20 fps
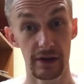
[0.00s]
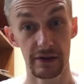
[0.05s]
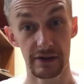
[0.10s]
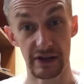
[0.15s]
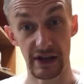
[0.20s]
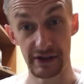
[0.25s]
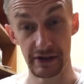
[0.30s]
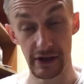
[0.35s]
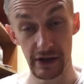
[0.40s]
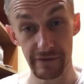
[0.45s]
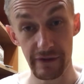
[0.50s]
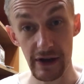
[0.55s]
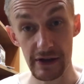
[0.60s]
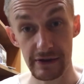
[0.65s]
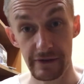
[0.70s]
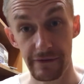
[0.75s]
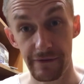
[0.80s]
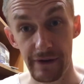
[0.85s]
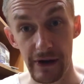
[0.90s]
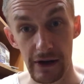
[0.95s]

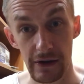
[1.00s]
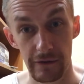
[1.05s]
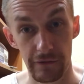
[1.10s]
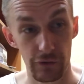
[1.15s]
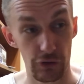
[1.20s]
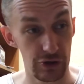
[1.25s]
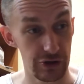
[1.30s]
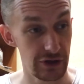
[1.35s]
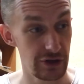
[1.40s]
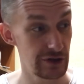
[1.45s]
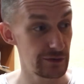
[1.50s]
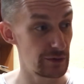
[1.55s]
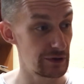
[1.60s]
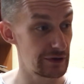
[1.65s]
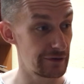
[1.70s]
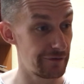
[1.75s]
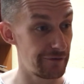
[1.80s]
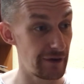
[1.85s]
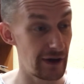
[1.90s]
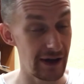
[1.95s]
Открываете файл в Word,
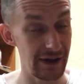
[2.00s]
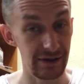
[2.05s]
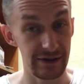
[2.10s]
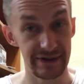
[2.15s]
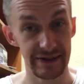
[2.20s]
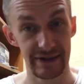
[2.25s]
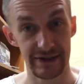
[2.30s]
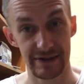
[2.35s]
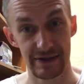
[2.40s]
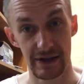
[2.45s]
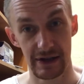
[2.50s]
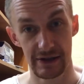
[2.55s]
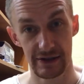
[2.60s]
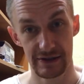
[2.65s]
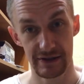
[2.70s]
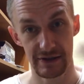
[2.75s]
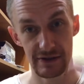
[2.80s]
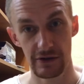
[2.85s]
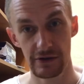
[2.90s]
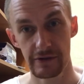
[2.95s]
жмете файл, создать,
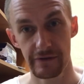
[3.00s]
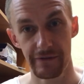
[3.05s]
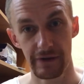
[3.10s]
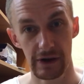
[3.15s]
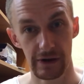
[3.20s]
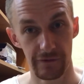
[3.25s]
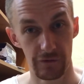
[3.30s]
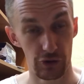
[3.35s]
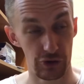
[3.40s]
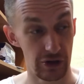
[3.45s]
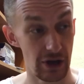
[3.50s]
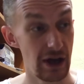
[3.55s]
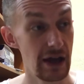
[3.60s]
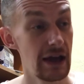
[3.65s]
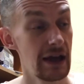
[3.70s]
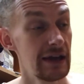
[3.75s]
создаете файл Word.